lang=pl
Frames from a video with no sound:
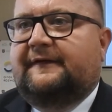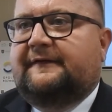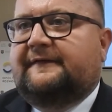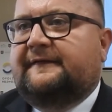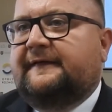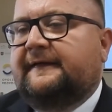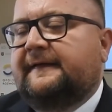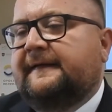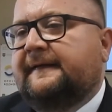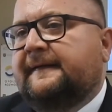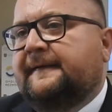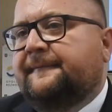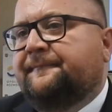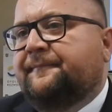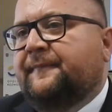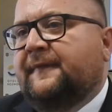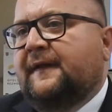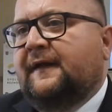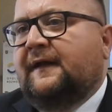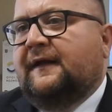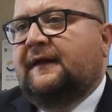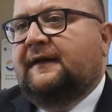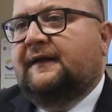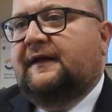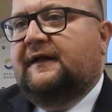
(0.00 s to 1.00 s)
Więc
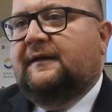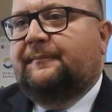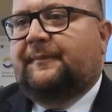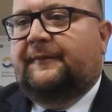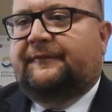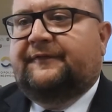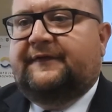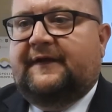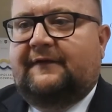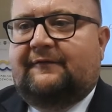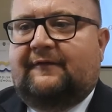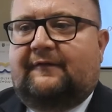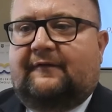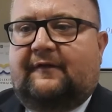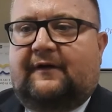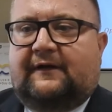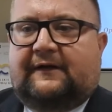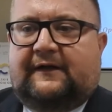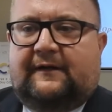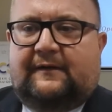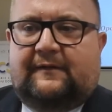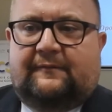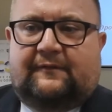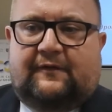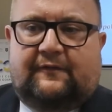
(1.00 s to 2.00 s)
kiedy powstawała,
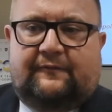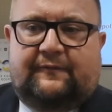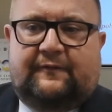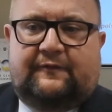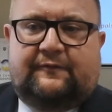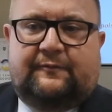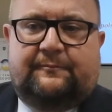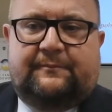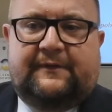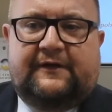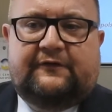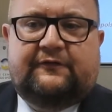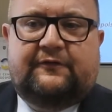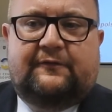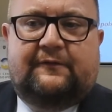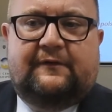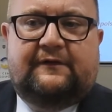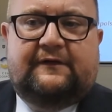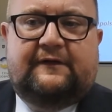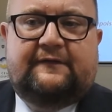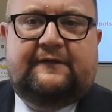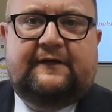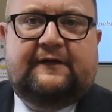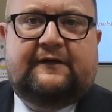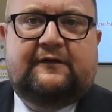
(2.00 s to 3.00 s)
kiedy robiliśmy pierwszą
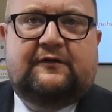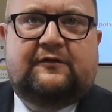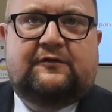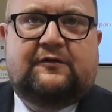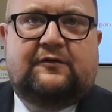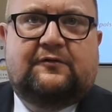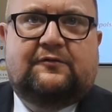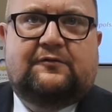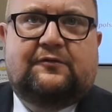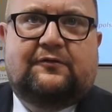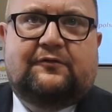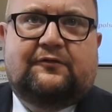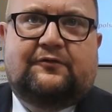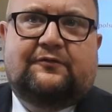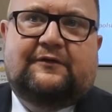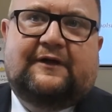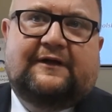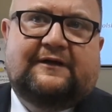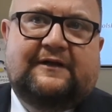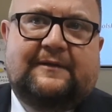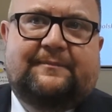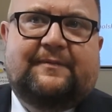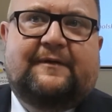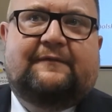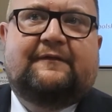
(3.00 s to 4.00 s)
edycję tego konkursu,
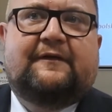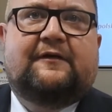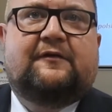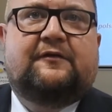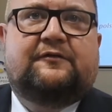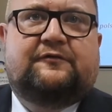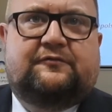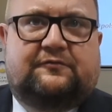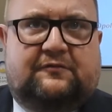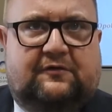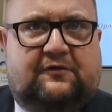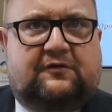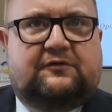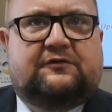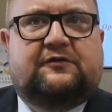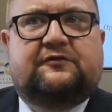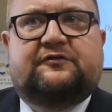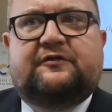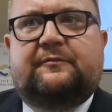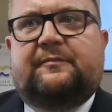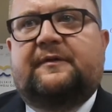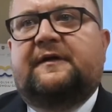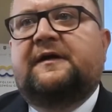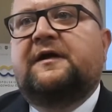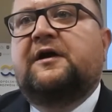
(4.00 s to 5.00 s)
tak naprawdę chodziło o to,
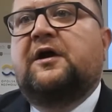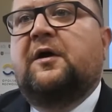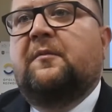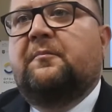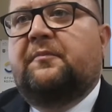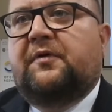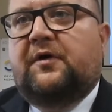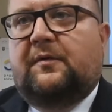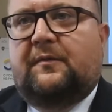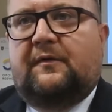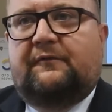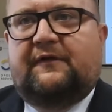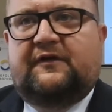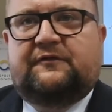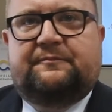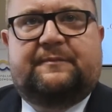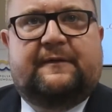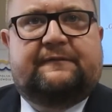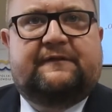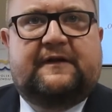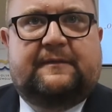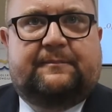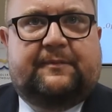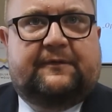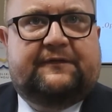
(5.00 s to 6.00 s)
żeby promować
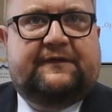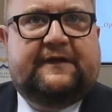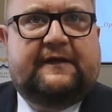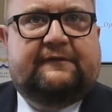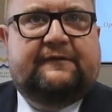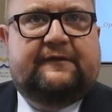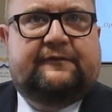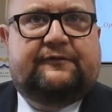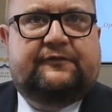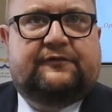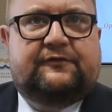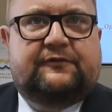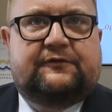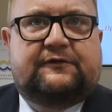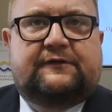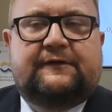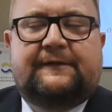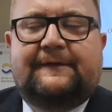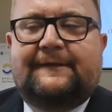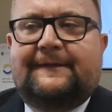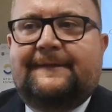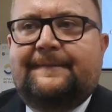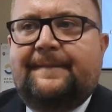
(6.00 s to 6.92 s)
pewne postawy wśród,